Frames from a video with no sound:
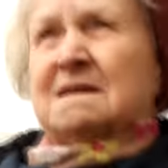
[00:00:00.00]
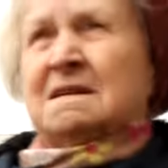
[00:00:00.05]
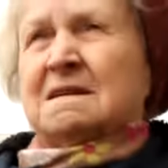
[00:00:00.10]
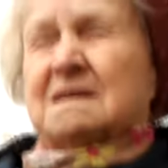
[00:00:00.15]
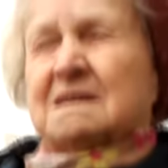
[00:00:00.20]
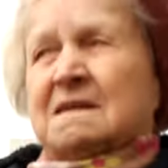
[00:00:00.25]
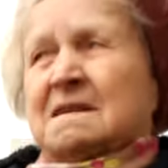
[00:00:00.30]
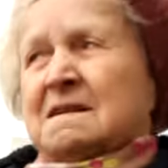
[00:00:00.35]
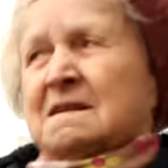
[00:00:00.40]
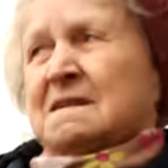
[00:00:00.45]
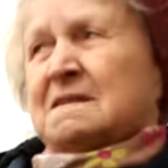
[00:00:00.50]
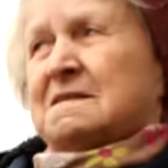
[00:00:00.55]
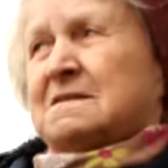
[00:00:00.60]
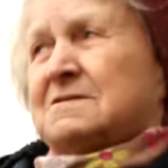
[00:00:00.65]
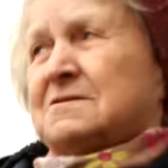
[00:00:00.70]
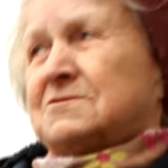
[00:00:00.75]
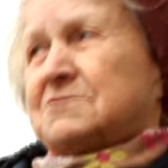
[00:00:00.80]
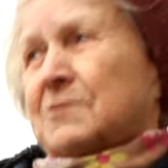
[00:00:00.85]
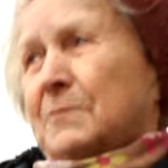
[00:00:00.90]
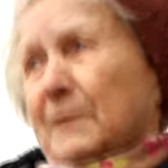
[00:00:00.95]
Chyba.
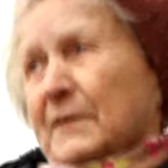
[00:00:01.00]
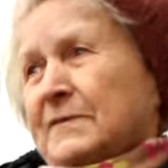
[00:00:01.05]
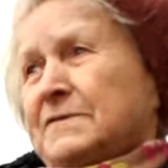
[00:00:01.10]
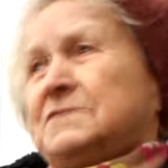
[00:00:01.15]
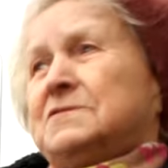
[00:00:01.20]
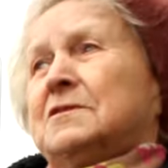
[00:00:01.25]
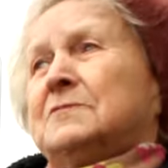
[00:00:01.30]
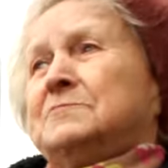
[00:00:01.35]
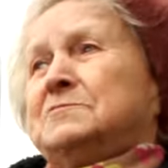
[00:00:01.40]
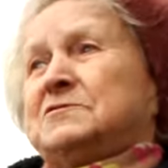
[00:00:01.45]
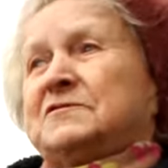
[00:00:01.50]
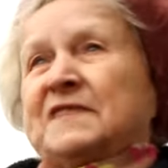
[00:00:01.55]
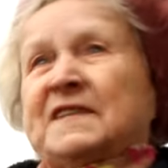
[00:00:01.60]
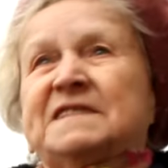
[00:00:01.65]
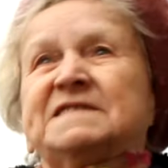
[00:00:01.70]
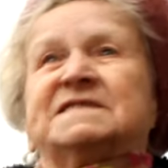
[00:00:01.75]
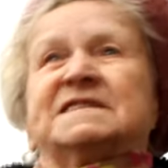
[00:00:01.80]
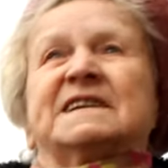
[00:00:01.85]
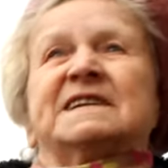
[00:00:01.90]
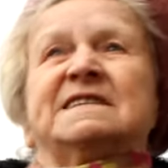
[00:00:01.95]
No to powinno być
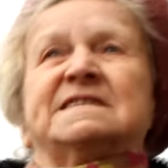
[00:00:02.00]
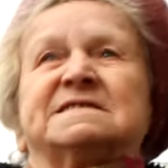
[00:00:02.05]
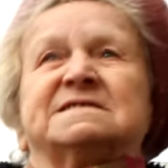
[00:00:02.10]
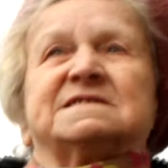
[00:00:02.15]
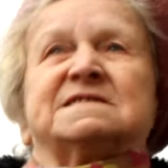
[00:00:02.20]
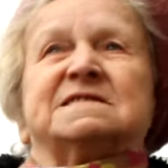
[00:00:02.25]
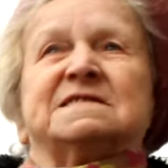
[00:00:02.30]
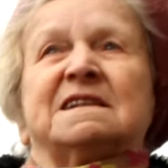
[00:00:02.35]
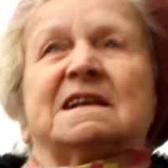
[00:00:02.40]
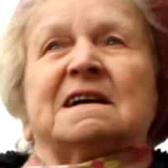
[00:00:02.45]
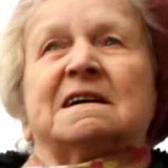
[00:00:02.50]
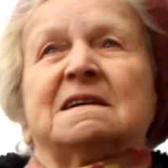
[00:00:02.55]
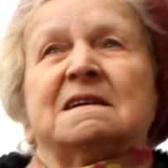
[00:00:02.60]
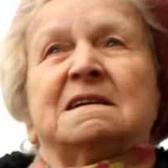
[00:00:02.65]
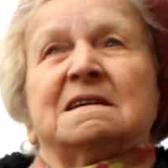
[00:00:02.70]
więcej, jest tyle.